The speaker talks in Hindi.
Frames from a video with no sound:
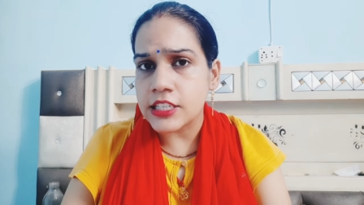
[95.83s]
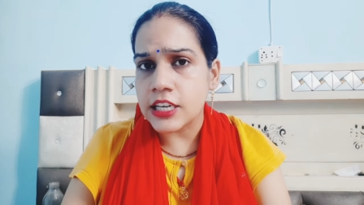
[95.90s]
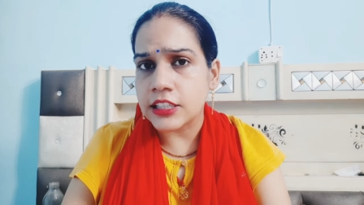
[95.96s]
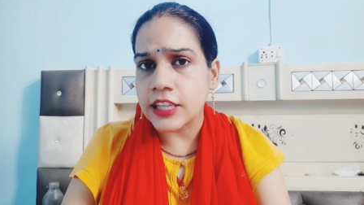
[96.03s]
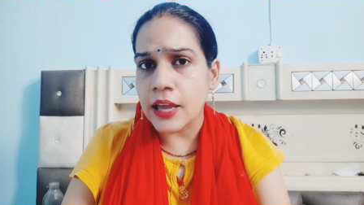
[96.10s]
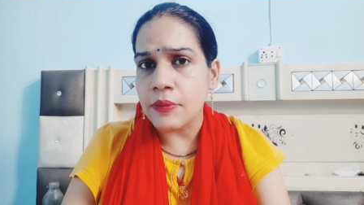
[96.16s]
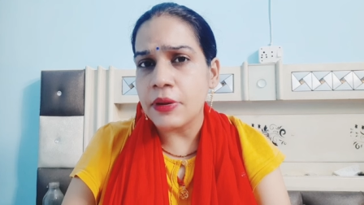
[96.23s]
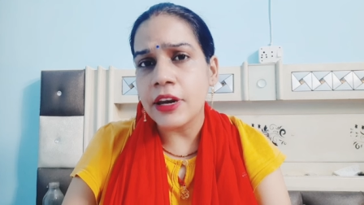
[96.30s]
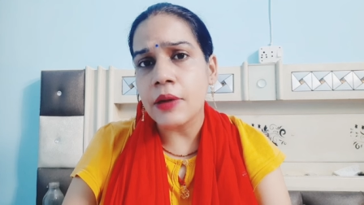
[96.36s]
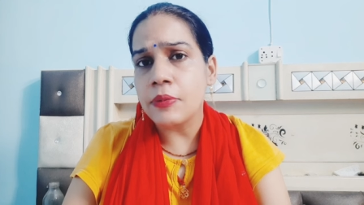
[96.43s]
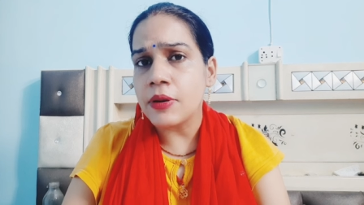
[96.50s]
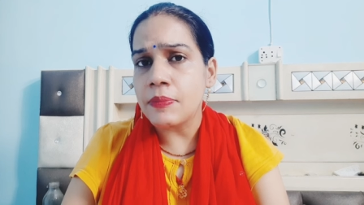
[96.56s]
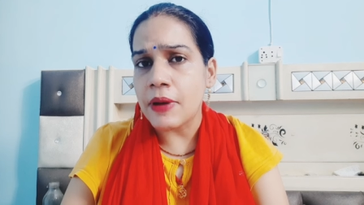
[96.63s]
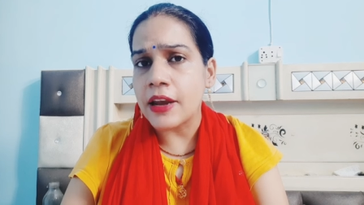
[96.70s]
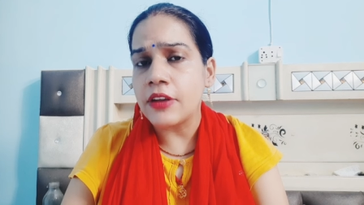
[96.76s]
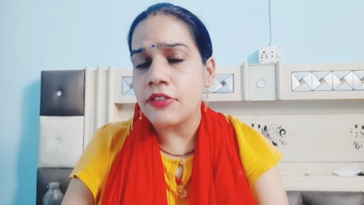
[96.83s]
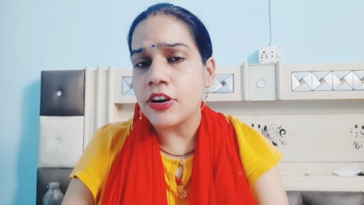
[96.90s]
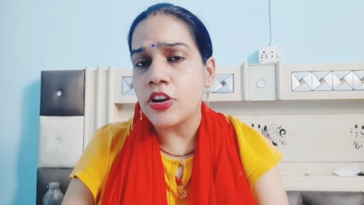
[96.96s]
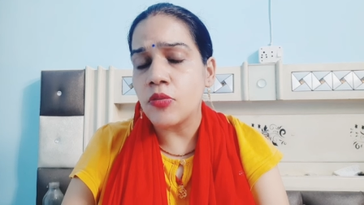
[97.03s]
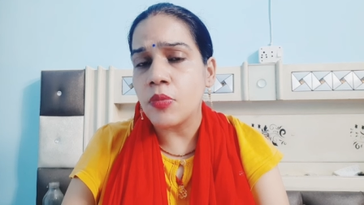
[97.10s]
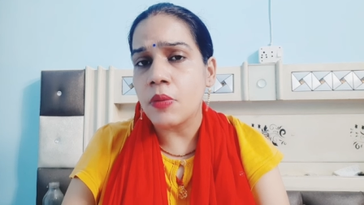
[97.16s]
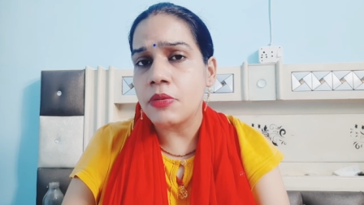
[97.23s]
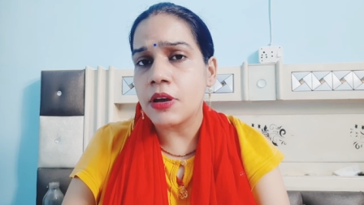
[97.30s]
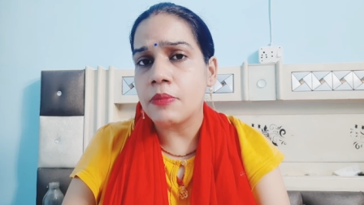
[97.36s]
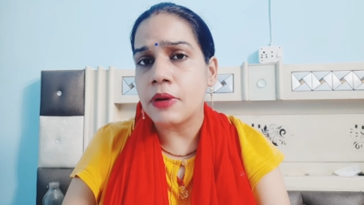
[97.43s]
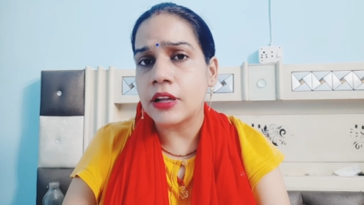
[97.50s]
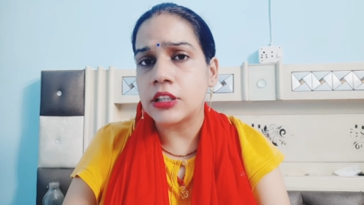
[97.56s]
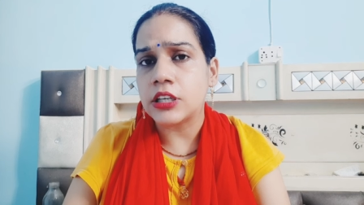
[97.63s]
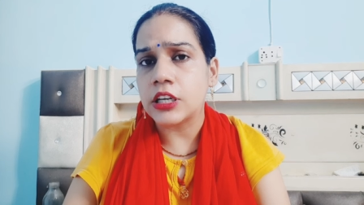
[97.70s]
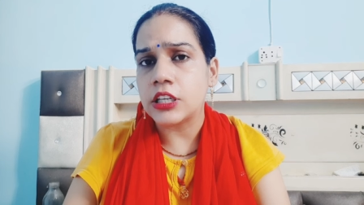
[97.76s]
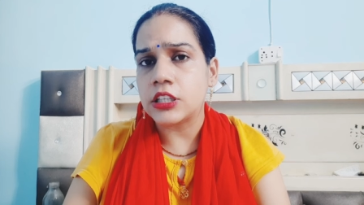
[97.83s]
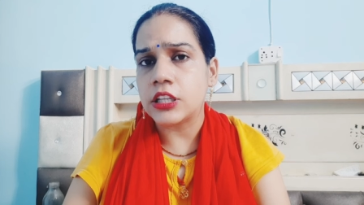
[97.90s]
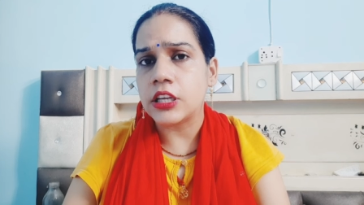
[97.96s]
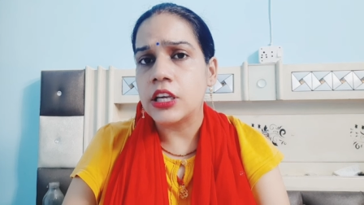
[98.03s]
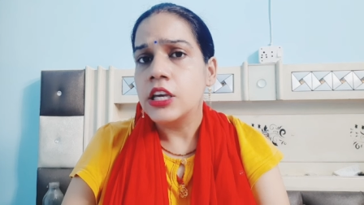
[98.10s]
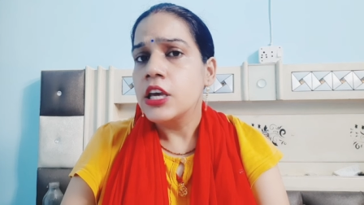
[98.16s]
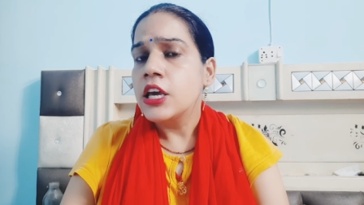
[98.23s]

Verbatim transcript: जाता है मैंने अपनी पहली वीडियो में भी ये बात करी थी